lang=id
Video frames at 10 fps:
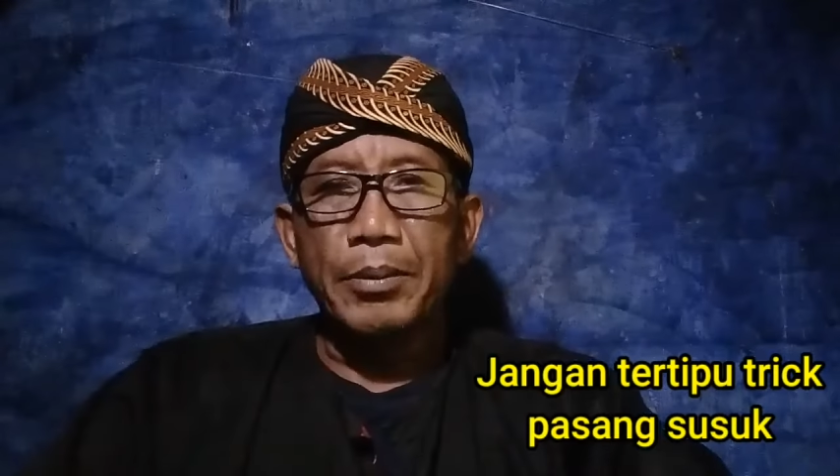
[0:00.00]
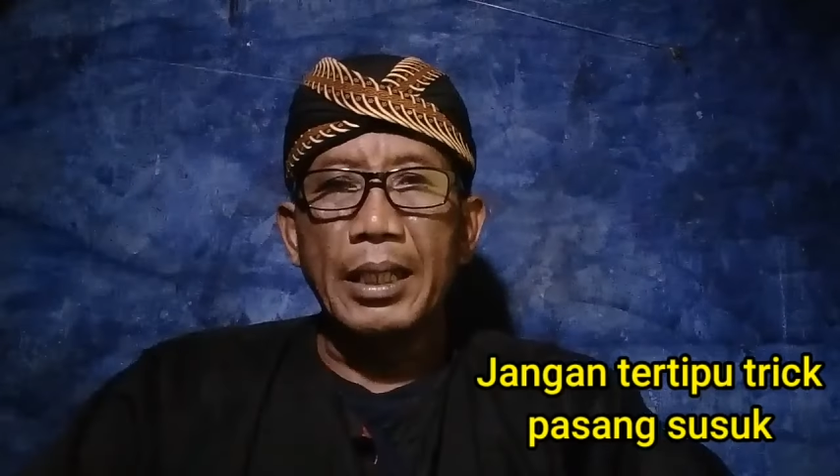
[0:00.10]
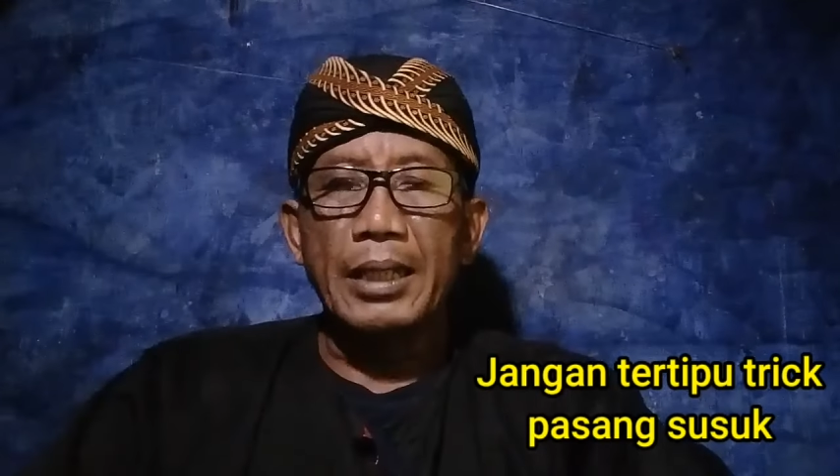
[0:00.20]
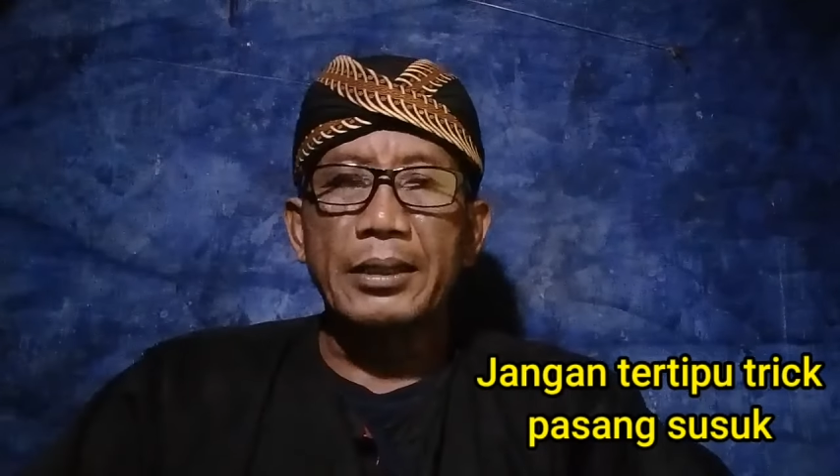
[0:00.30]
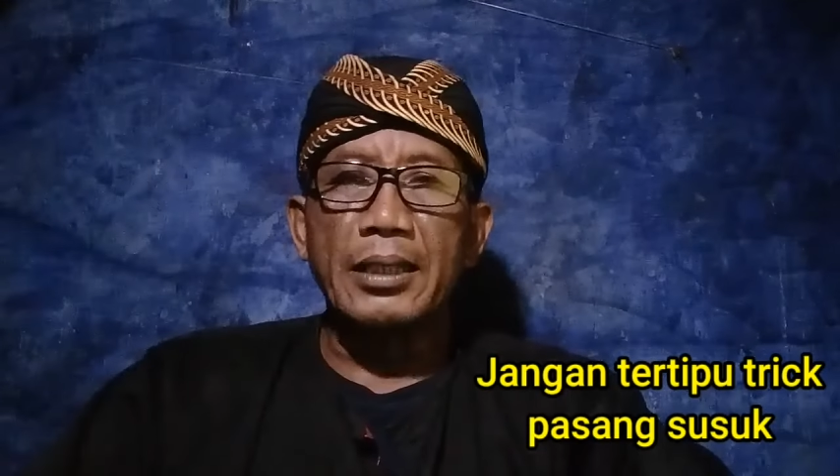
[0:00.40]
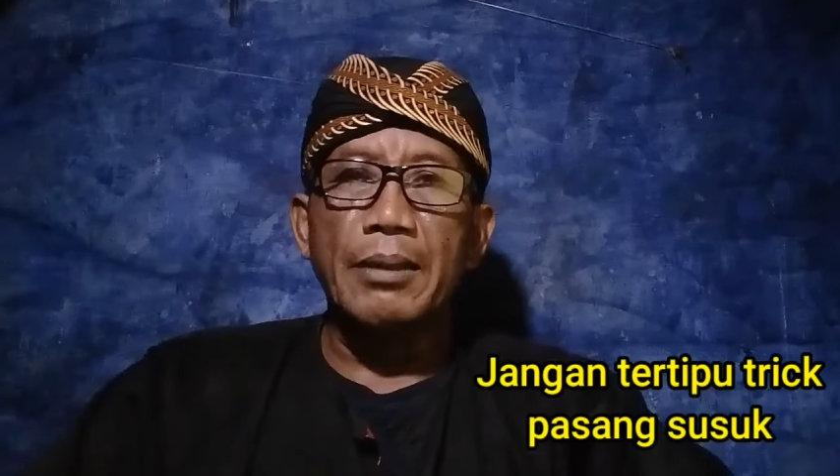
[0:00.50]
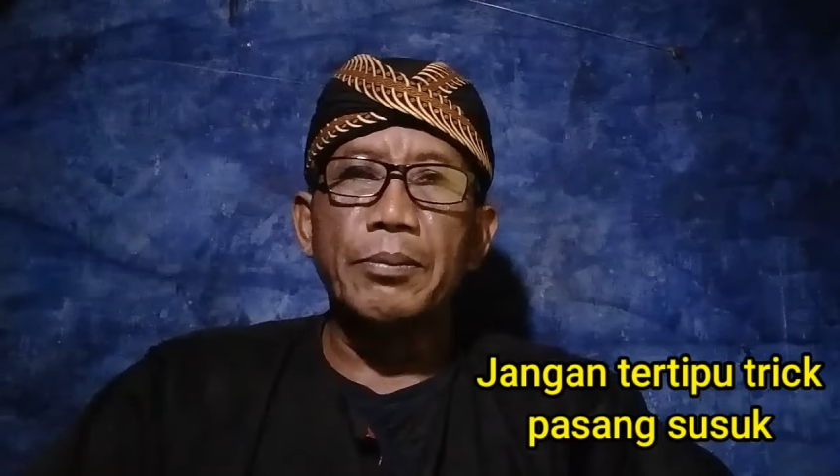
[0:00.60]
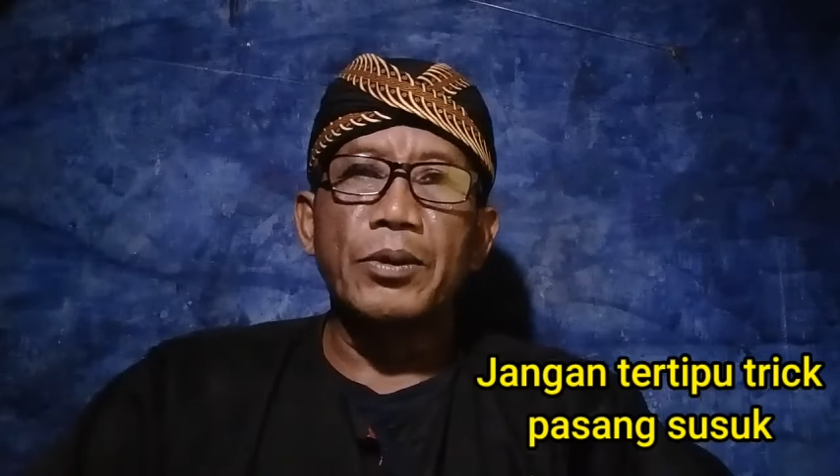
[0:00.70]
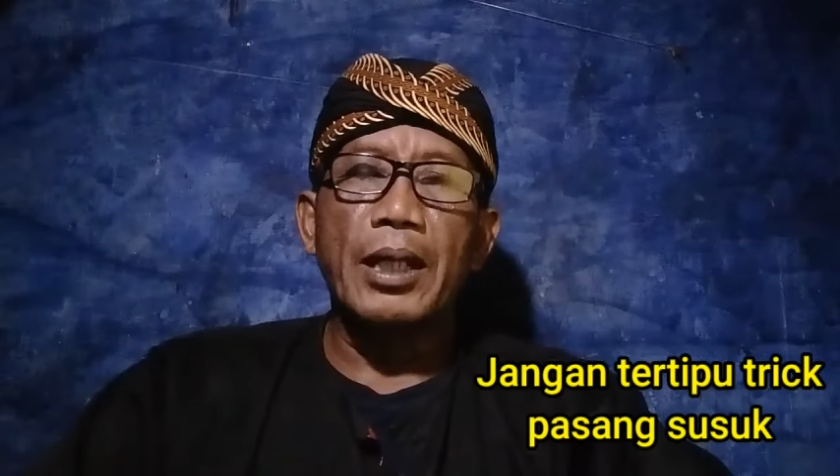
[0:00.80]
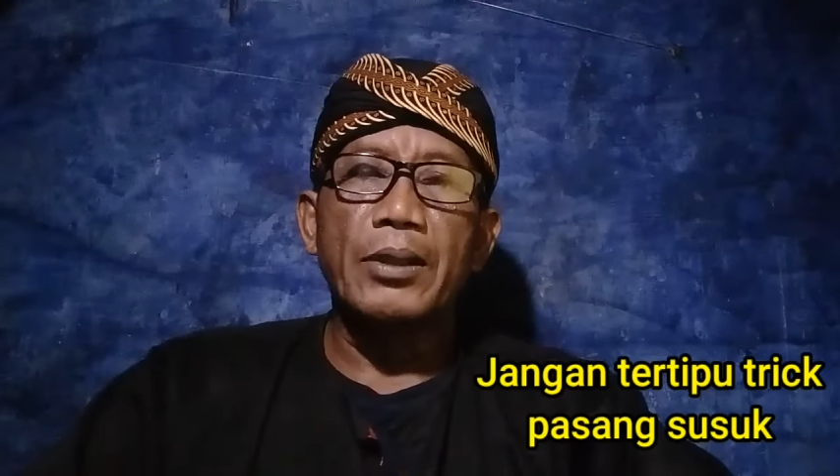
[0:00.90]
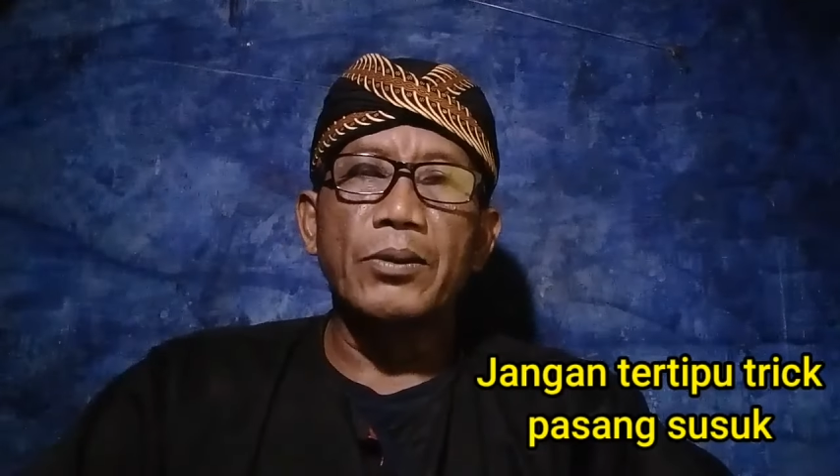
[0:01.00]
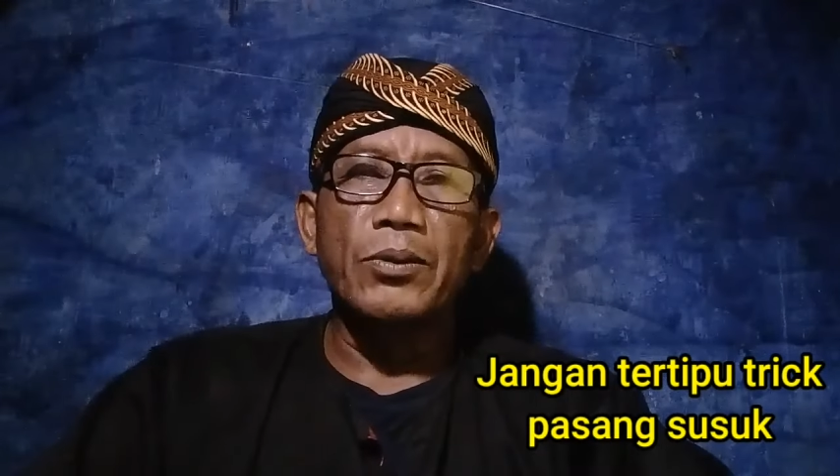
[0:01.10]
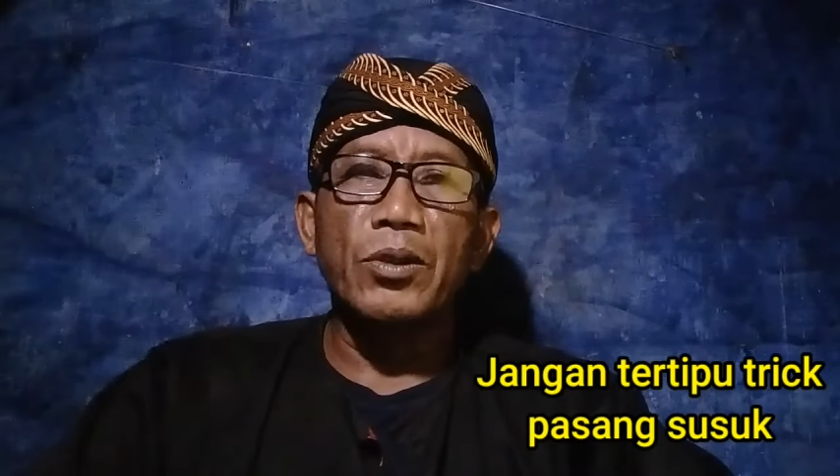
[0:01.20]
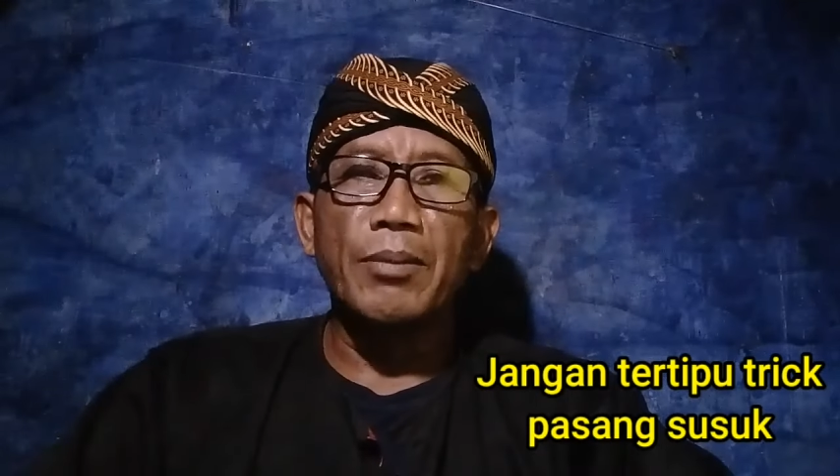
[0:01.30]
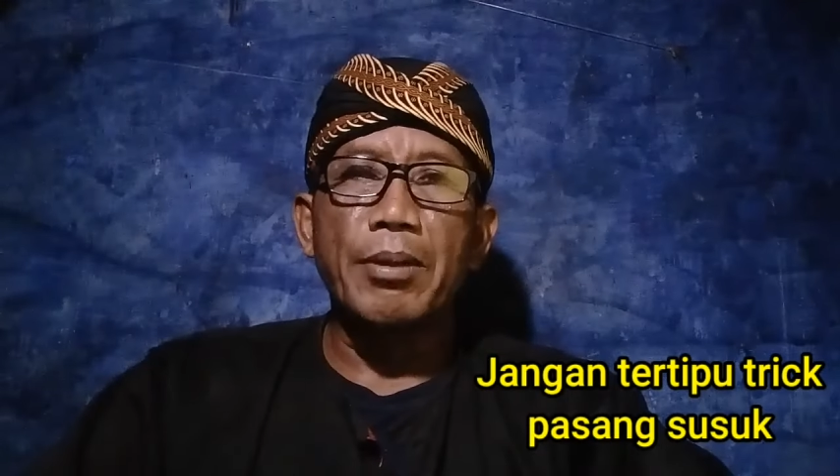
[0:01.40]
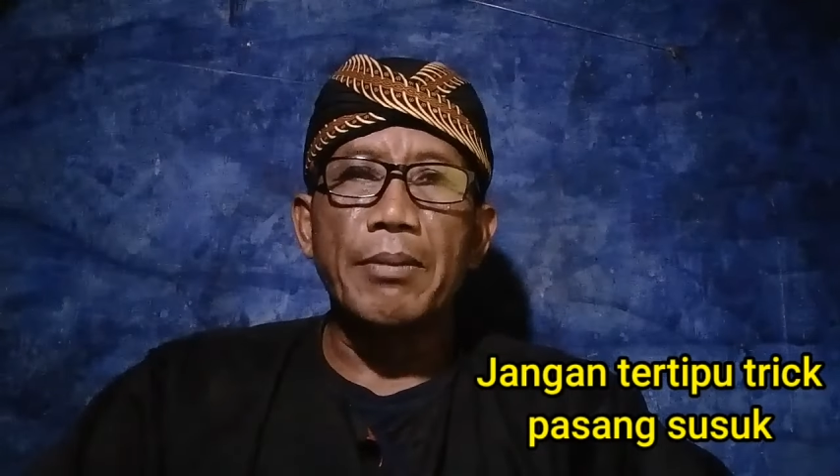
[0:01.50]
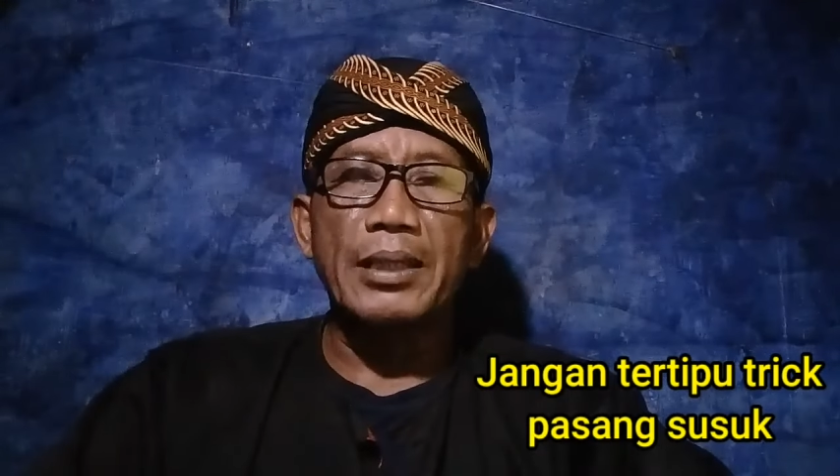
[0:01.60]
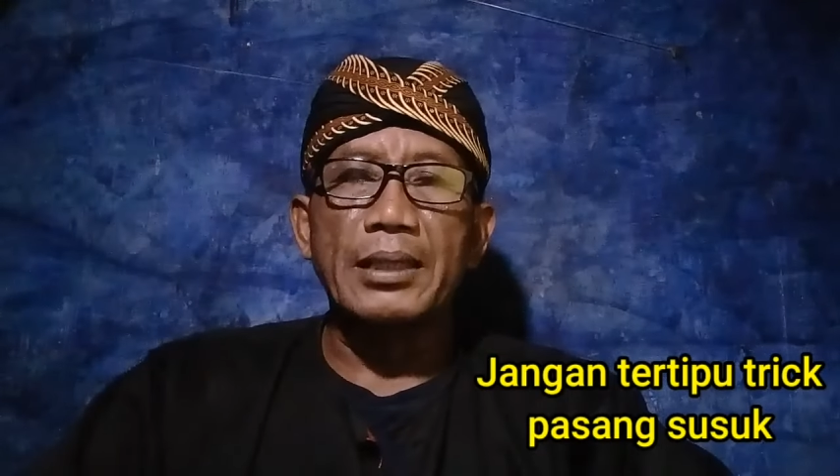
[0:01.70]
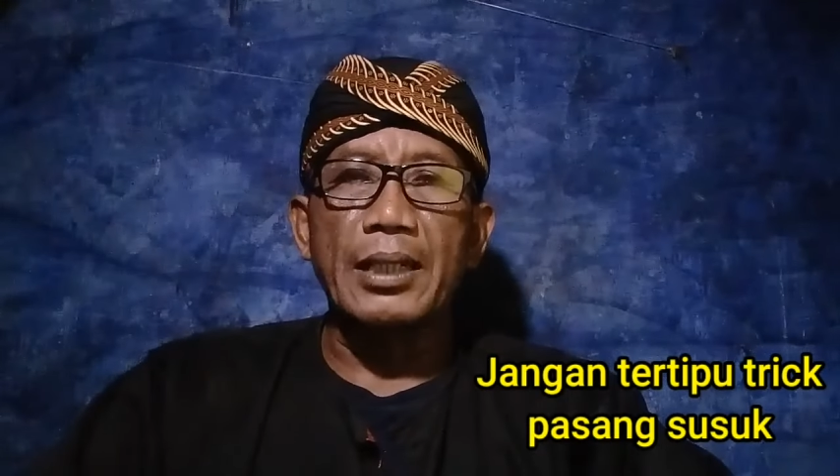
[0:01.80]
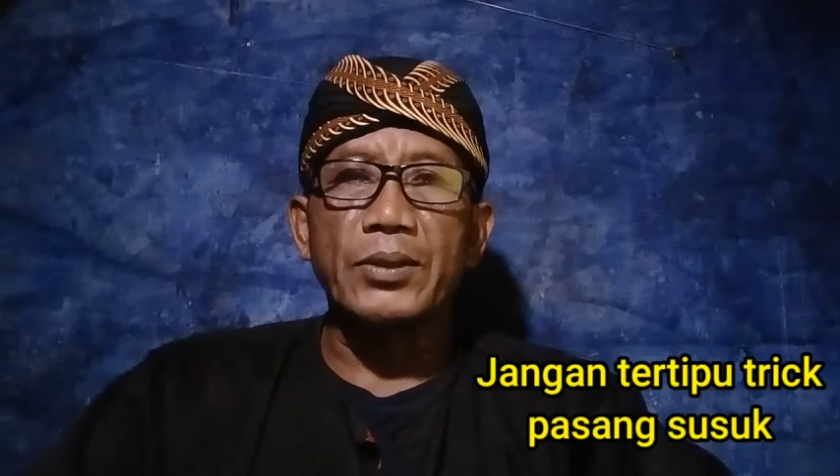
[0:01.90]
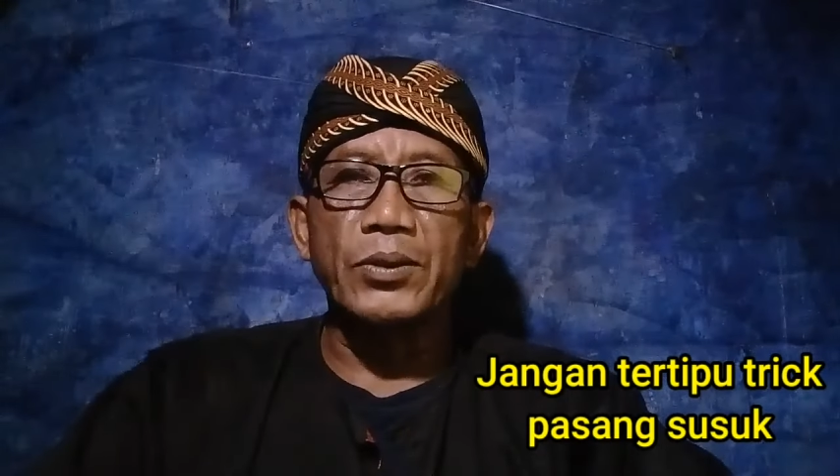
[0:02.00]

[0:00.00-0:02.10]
Biasanya pula dukun pemasang